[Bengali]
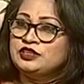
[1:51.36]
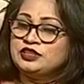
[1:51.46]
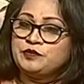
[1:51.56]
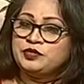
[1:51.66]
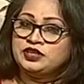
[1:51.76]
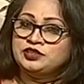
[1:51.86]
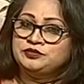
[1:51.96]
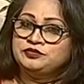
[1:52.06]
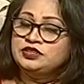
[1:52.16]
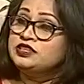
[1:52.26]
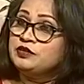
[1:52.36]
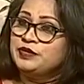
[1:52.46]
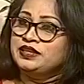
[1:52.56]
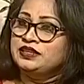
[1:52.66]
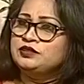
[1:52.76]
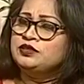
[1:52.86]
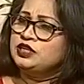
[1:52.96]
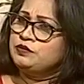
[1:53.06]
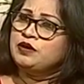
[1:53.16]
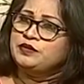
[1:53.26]
তারপরে লিটল ম্যাগে
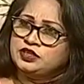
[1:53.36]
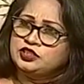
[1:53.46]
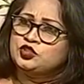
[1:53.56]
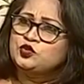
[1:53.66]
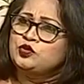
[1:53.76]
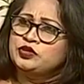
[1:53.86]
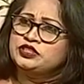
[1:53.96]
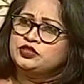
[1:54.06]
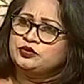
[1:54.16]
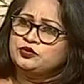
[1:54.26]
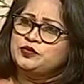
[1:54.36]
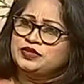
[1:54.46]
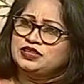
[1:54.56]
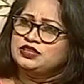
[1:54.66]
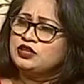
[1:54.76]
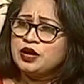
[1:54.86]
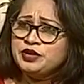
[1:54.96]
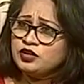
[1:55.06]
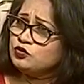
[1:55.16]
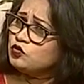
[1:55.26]
এইভাবে শুরু হয়েছিল কবিতা কিন্তু আচ্ছা, আমি
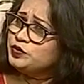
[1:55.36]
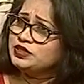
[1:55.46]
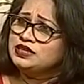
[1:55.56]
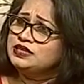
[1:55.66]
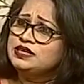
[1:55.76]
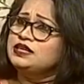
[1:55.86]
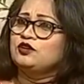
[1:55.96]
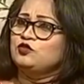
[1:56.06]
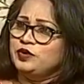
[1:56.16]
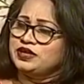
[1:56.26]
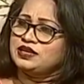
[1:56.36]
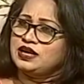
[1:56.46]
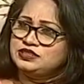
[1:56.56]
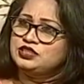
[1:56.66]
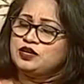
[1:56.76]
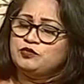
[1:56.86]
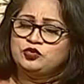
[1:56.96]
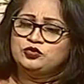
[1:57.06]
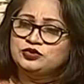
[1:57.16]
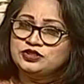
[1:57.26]
এখন কবিতা লিখি না খুব একটা আছে
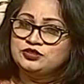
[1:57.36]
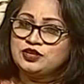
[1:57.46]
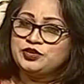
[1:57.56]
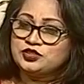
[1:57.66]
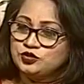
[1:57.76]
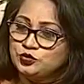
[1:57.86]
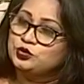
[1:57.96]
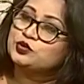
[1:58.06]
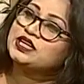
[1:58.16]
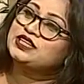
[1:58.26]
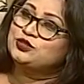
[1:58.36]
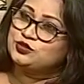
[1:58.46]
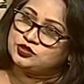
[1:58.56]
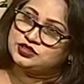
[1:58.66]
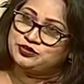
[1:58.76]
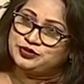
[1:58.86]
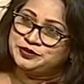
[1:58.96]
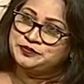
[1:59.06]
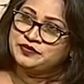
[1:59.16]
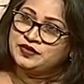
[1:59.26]
কাব্যগ্রন্থ কিন্তু আমি আসলে গদ্য সাহিত্য চর্চা করি
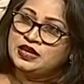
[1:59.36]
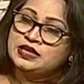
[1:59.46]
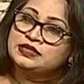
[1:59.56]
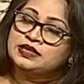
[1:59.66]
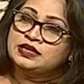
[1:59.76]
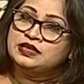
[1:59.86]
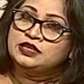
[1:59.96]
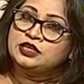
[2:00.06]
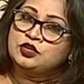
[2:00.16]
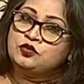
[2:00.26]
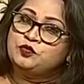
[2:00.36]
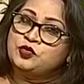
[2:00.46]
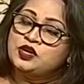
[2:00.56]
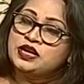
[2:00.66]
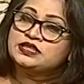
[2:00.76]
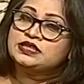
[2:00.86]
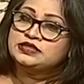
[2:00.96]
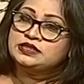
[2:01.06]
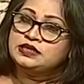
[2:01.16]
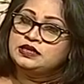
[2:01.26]
সেখানে উপন্যাস
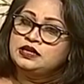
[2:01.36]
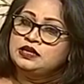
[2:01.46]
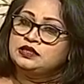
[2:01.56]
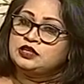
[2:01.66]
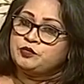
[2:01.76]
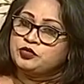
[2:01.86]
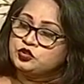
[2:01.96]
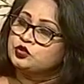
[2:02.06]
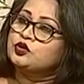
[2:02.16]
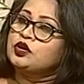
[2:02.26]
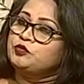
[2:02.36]
আছে তারপর ছোট গল্প